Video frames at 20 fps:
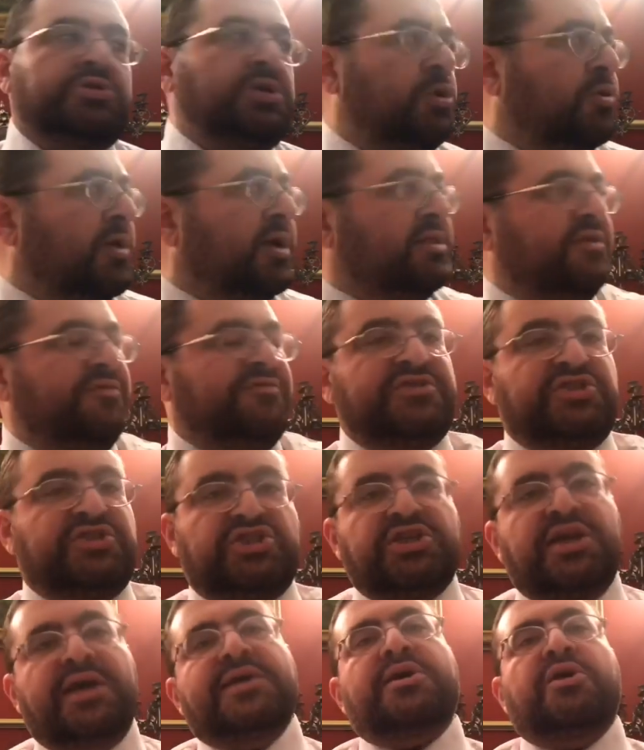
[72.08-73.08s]
دلوقتي في
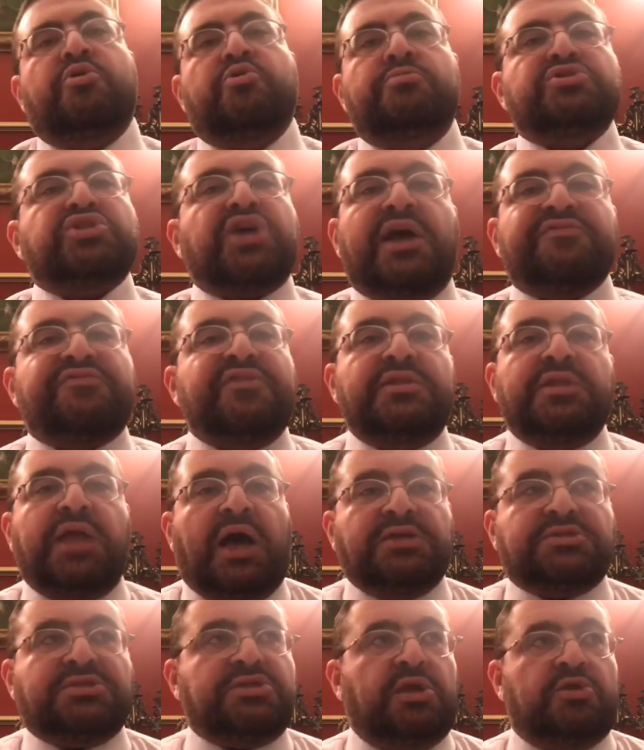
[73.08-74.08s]
الشارع ومش عارفين
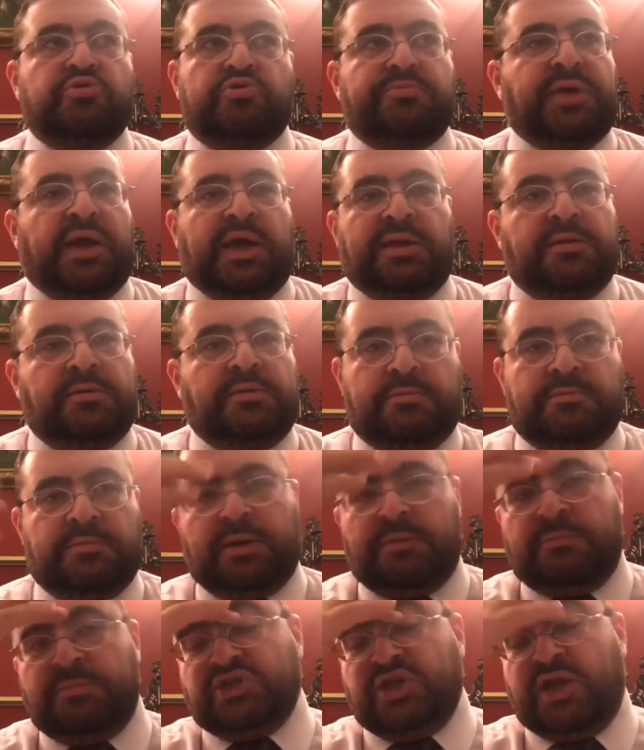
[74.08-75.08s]
نحصلهم يعني ما
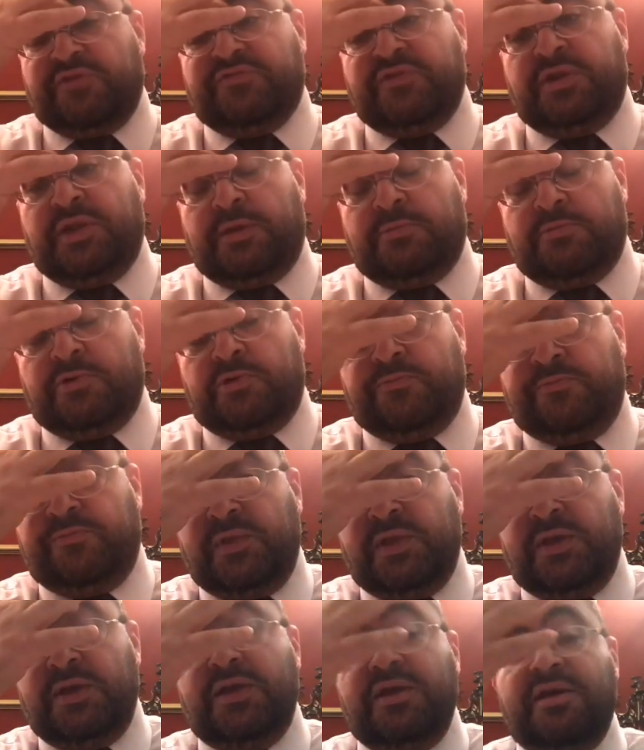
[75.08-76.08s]
مش عارفين نعمل
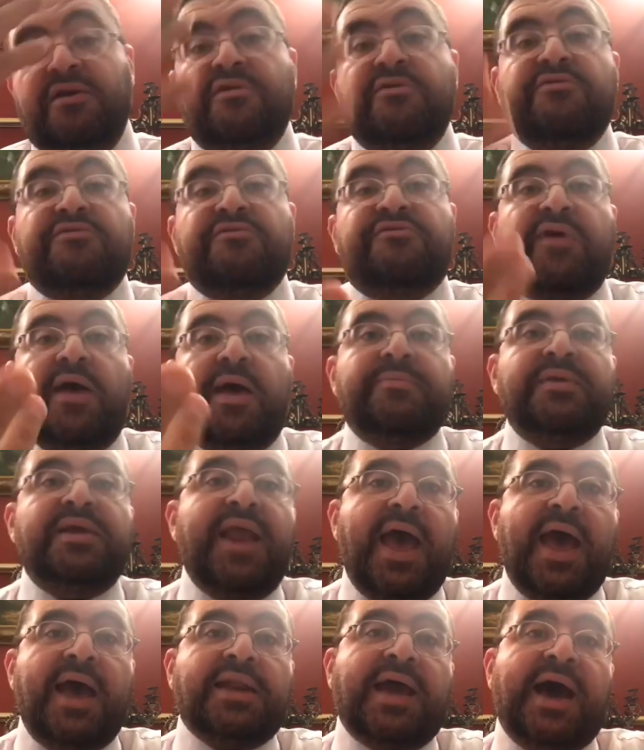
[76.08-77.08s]

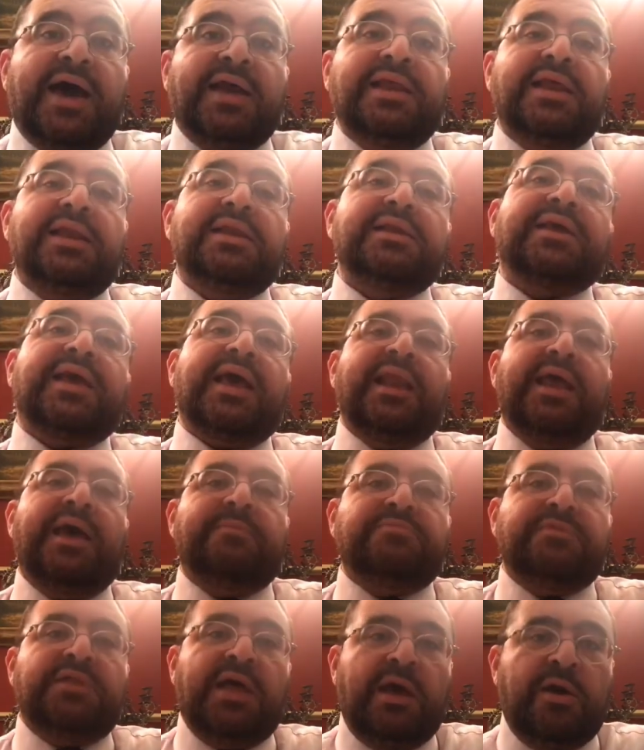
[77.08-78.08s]
فبناء على
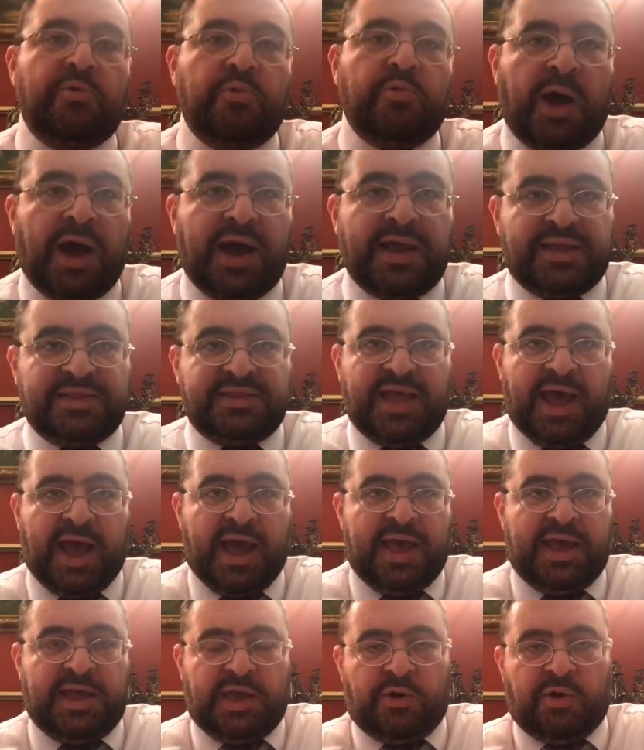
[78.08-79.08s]
الكلام ده وعلى
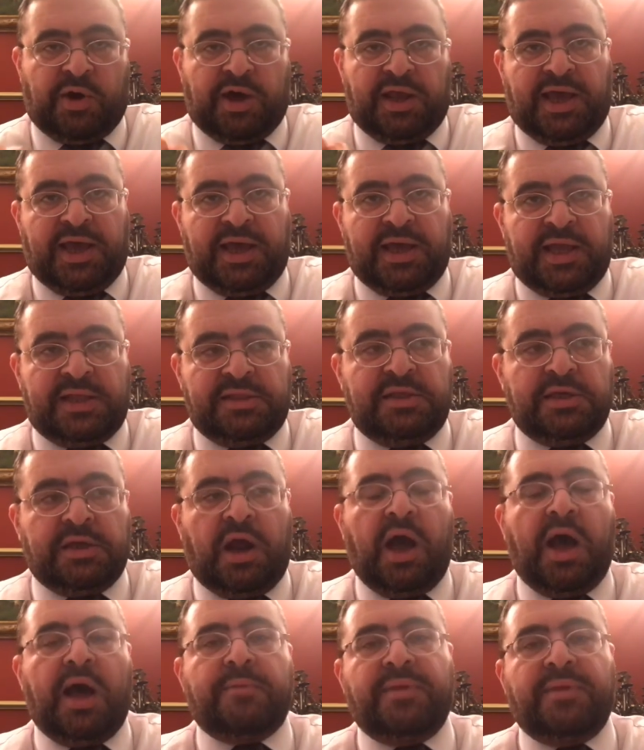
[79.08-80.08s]
الدعايه وعلى الحاجات دي
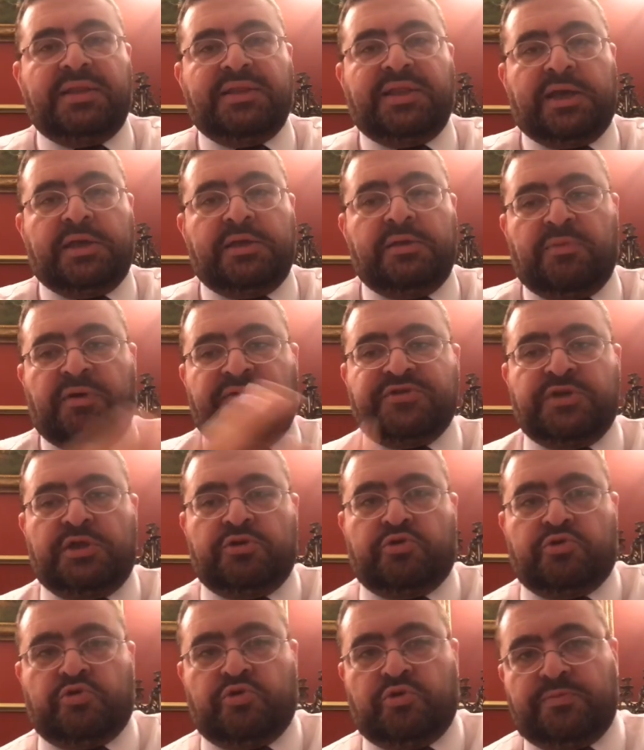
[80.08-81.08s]
راح عمل تغيير مفصل
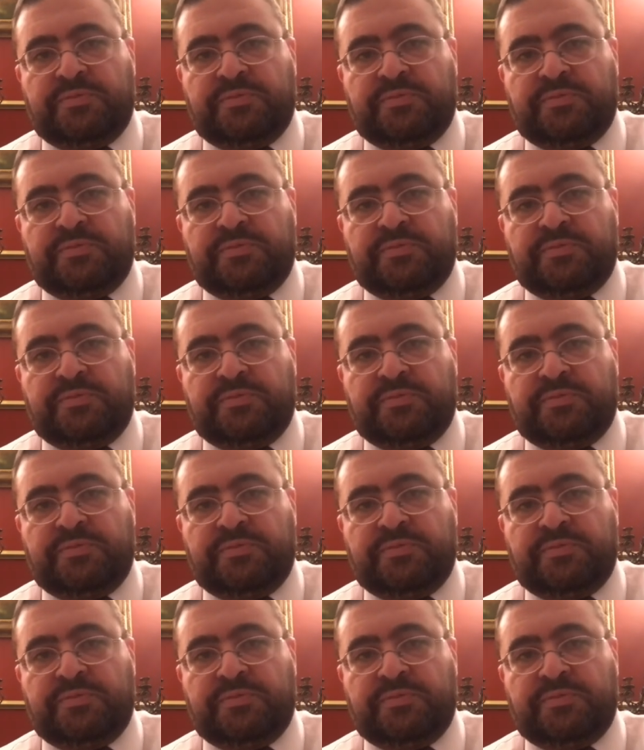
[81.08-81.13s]
الركبه